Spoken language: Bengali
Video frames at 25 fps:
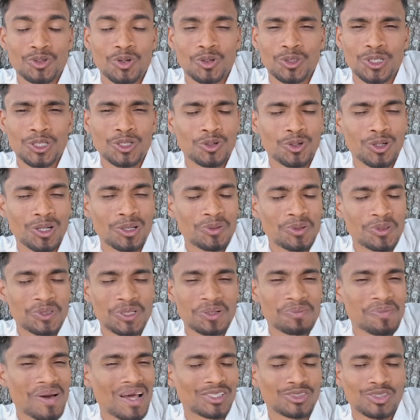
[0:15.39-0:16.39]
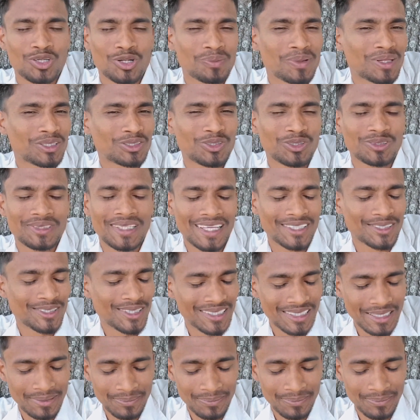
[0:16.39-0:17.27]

লঙ্গি খুললে মনে করেন মান ছলে মান ছোক শেষ হয়ে